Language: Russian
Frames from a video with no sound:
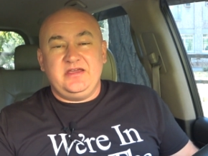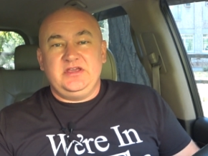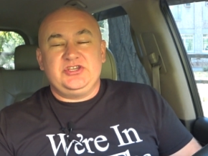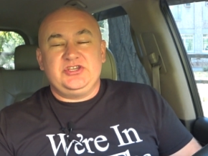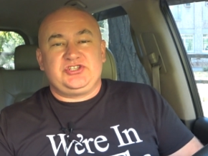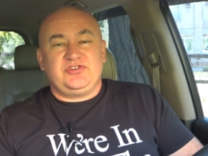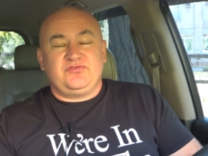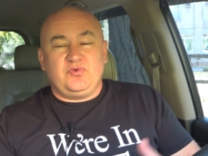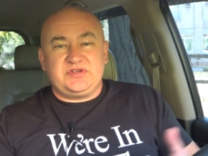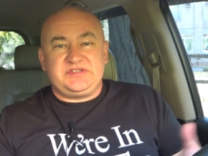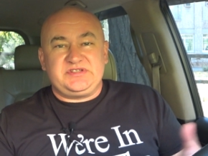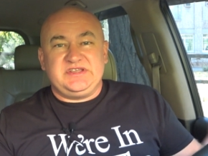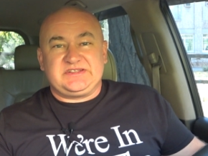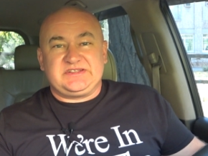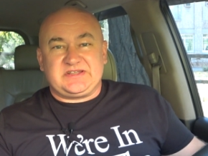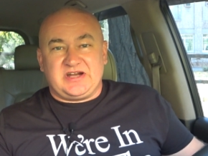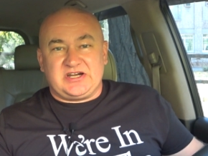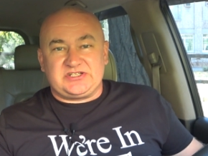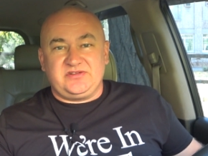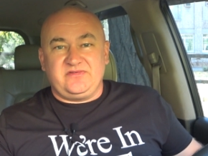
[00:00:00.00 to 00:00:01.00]
И ничего с ней
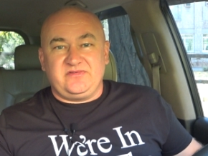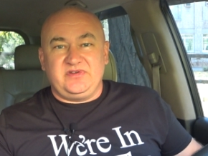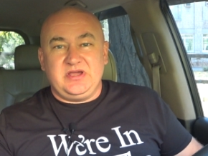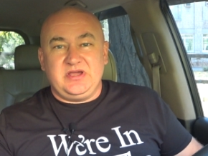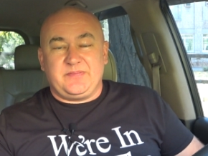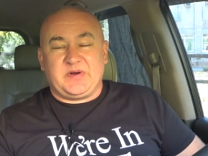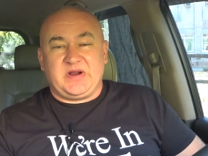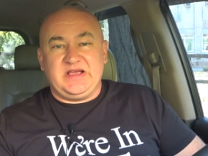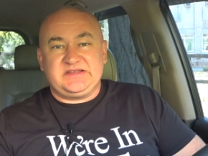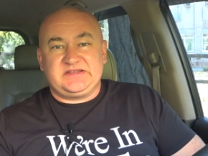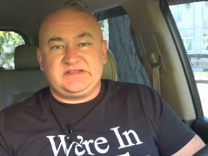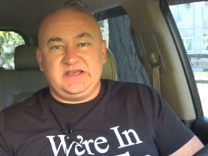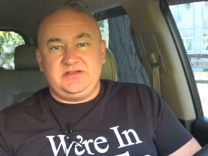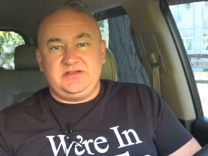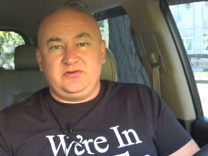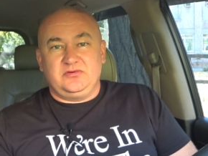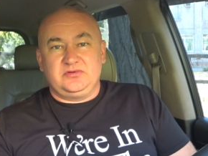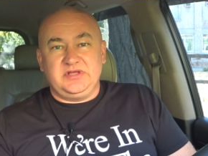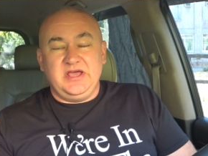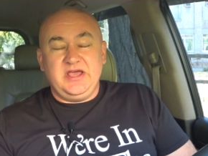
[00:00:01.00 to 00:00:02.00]
страшного не
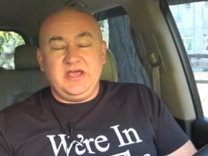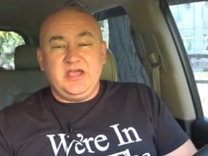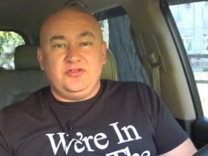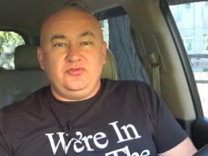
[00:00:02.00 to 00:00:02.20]
произойдет.